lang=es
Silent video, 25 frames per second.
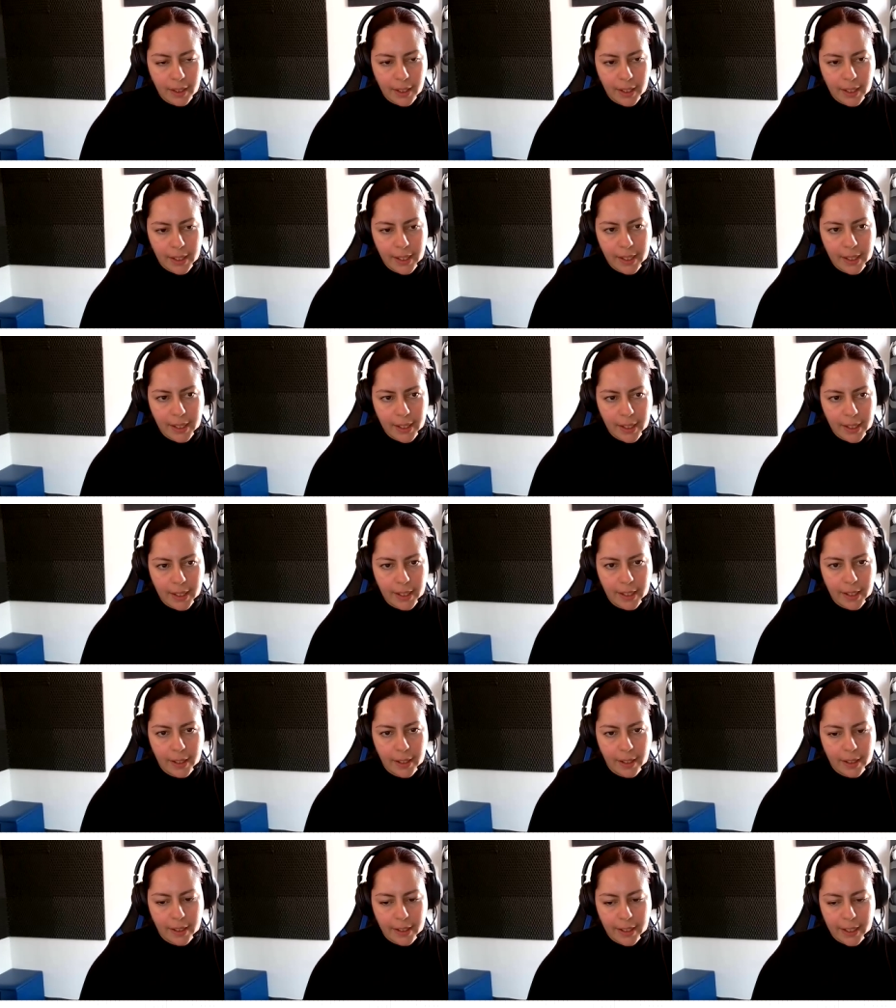
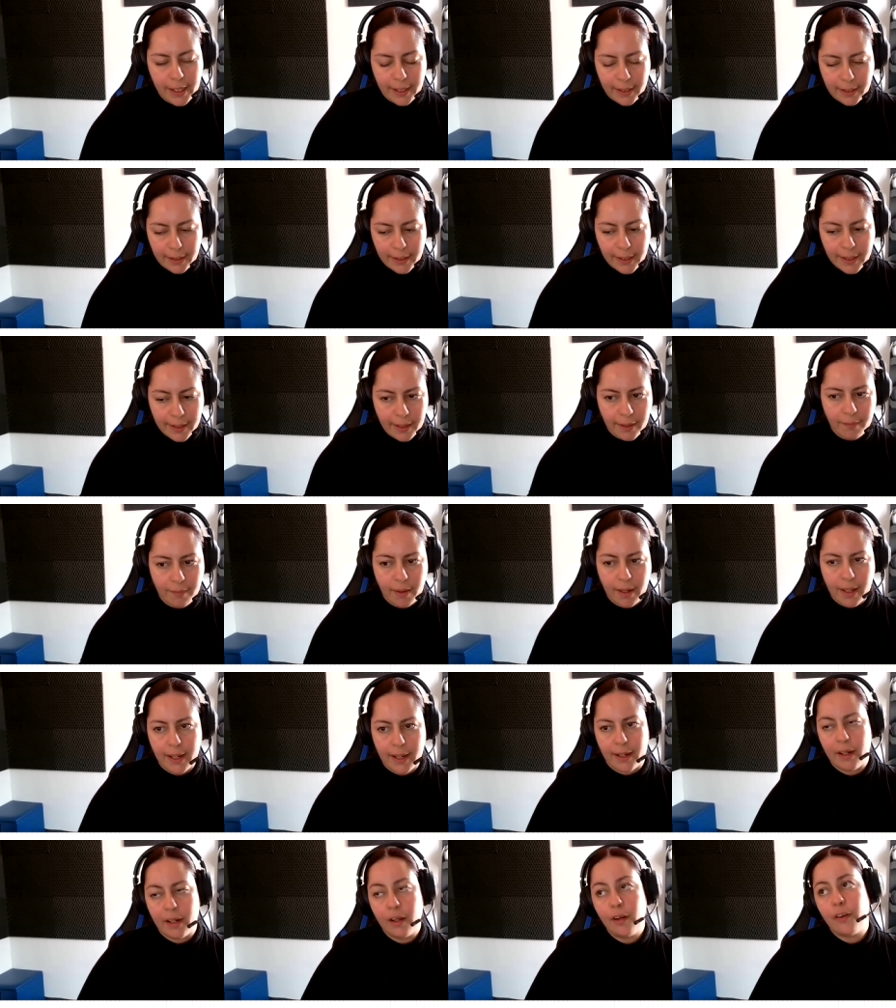eh, y antes de
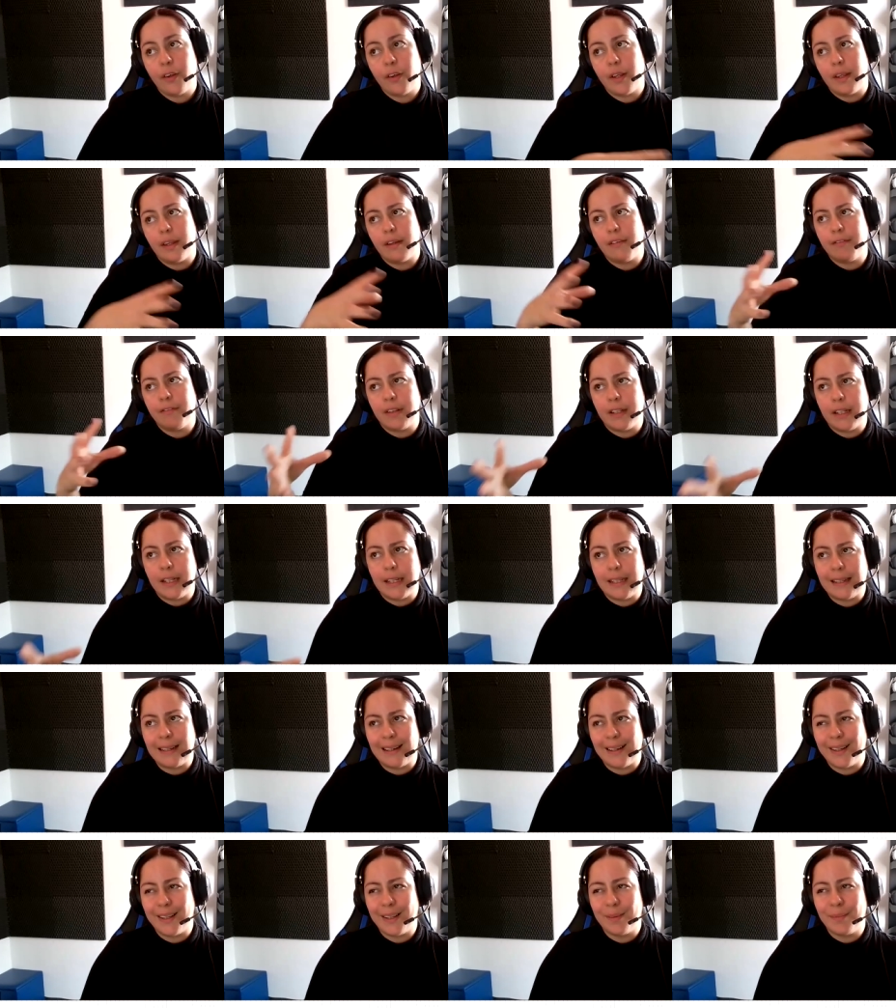hablarles o de
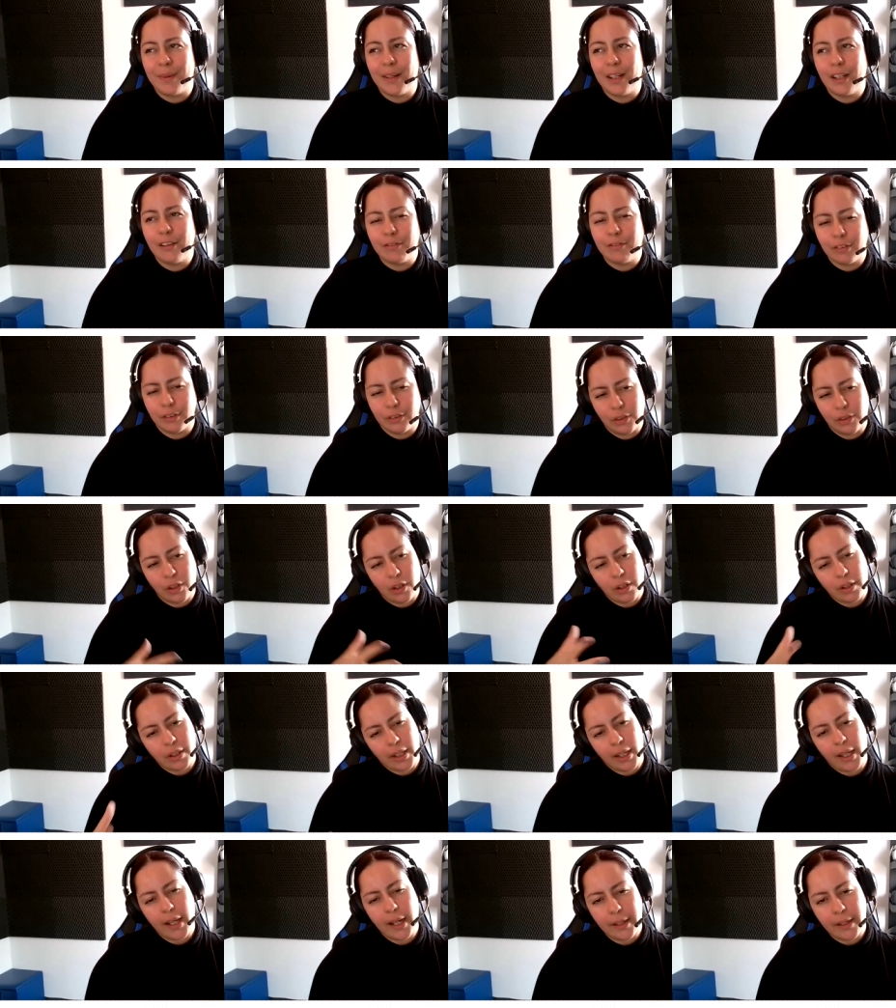definirle más a fondo
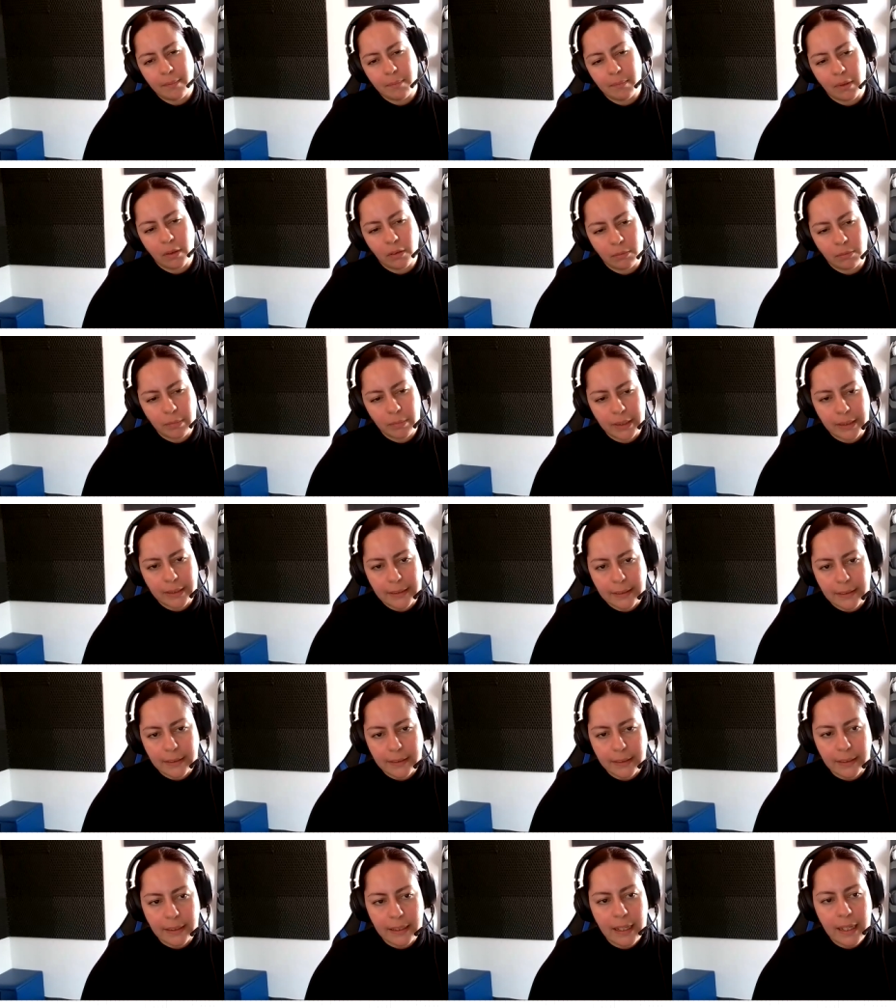lo que es el inbound
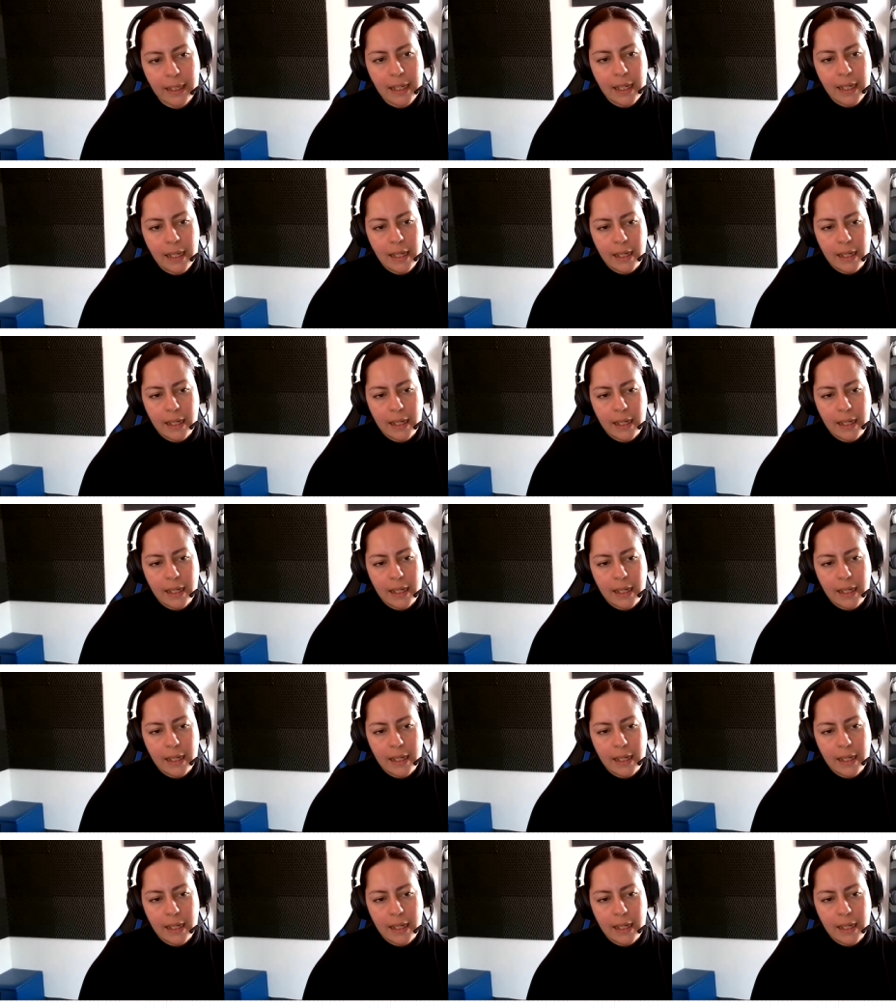marketing,